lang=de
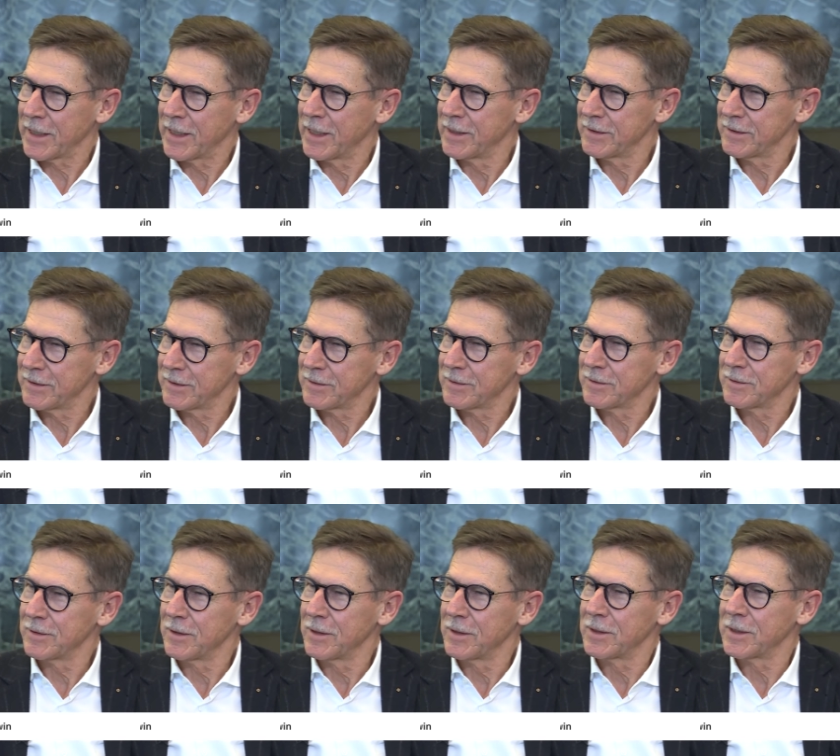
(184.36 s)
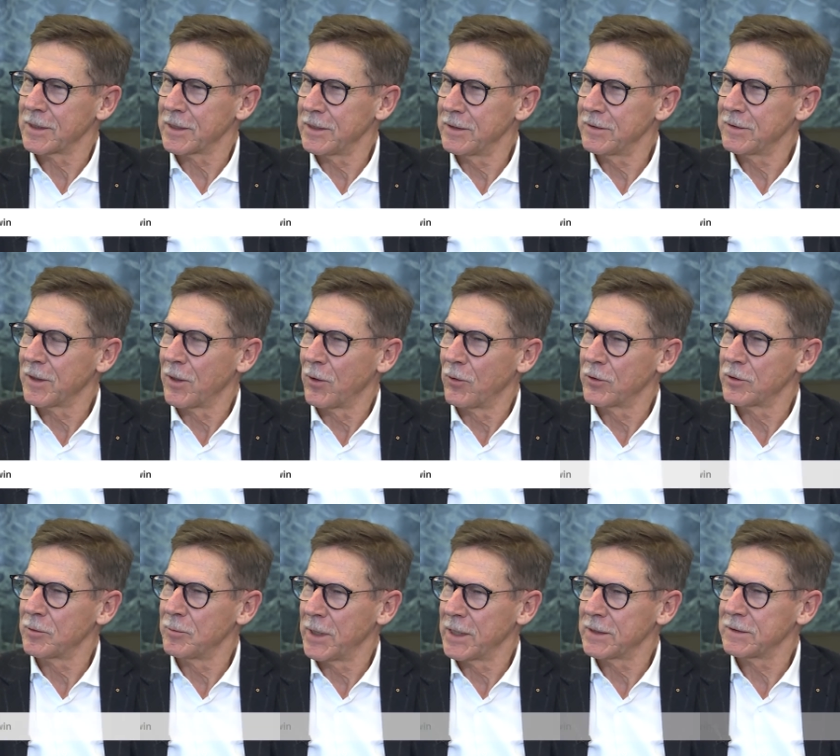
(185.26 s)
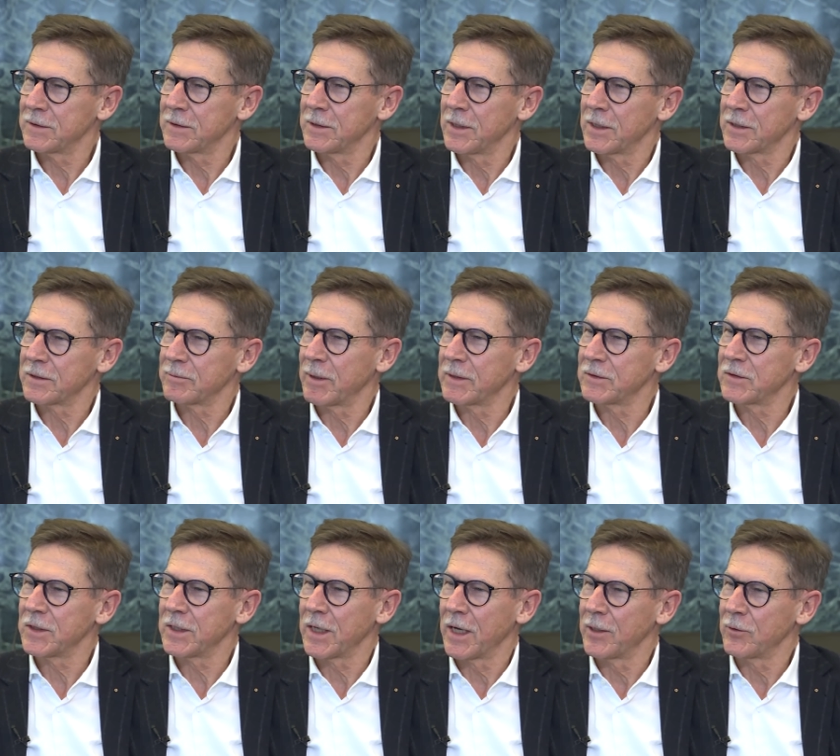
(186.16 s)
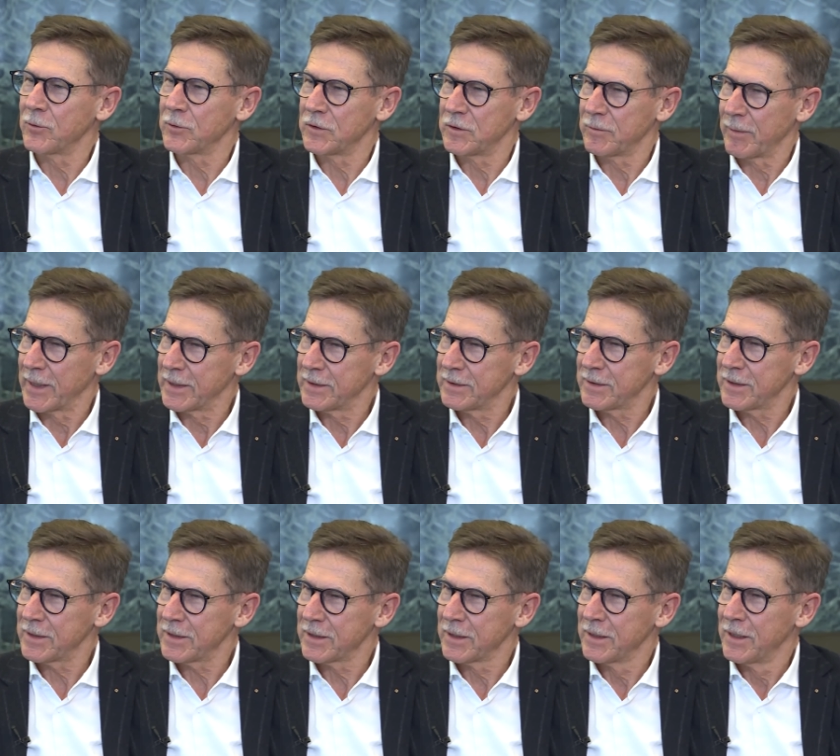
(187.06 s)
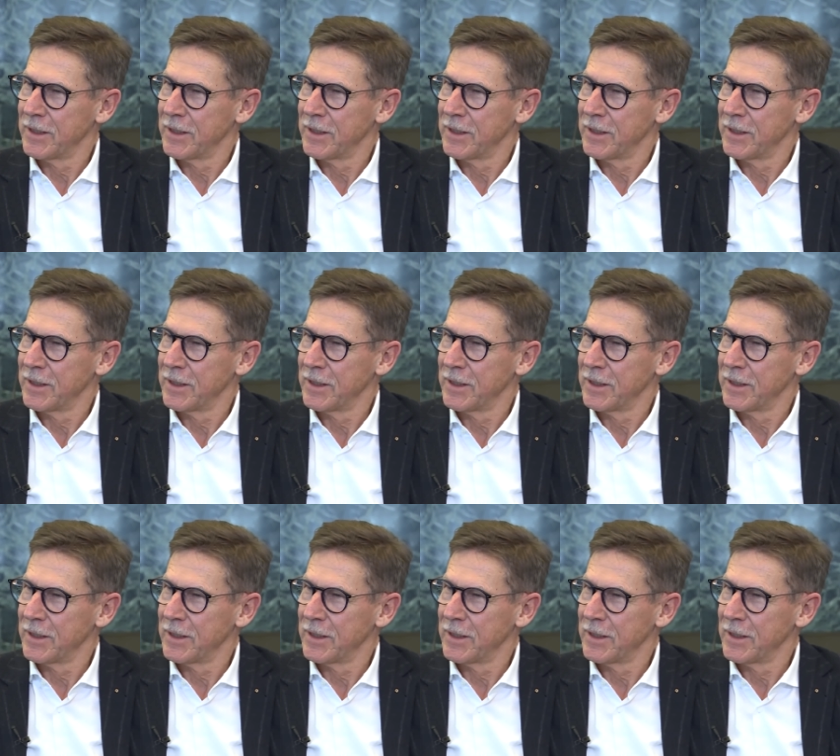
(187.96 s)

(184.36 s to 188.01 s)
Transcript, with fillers: ganzen äh, Krise, auch im letzten Jahr 2021.